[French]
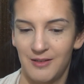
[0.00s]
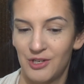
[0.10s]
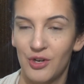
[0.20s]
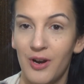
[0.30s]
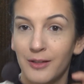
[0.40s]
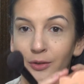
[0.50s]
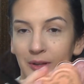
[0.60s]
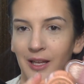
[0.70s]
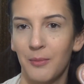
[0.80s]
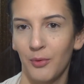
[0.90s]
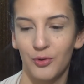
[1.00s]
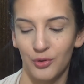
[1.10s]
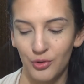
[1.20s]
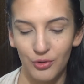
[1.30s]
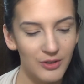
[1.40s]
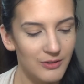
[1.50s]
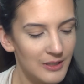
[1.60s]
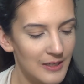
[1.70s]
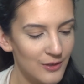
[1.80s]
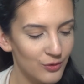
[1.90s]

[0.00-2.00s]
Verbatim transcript: Je l'adore tellement que je l'utilise